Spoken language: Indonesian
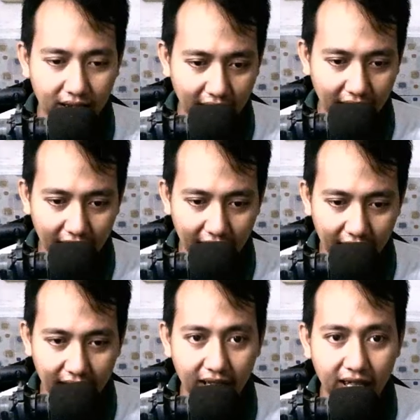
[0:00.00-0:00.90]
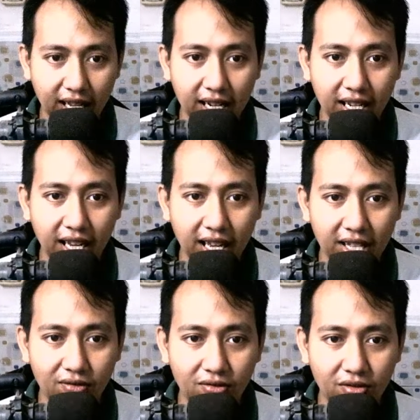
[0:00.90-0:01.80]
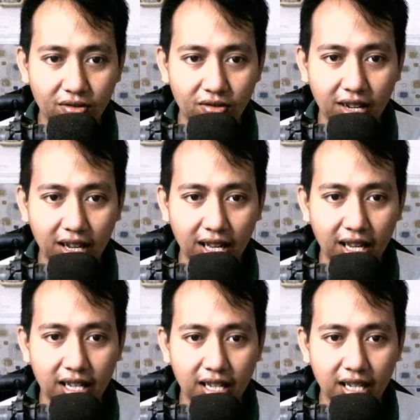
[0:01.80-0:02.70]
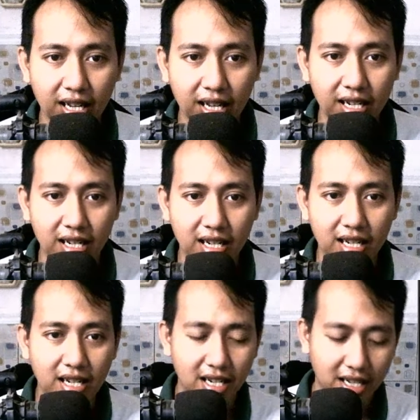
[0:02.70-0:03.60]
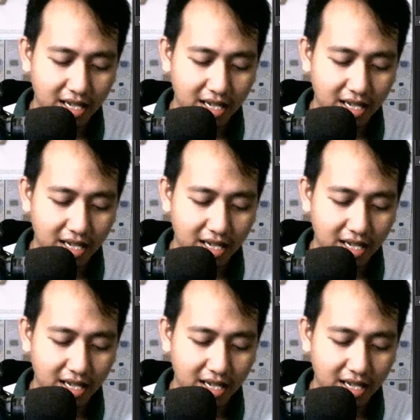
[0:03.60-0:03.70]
Lihat, kita lihat untuk kalian. Ya.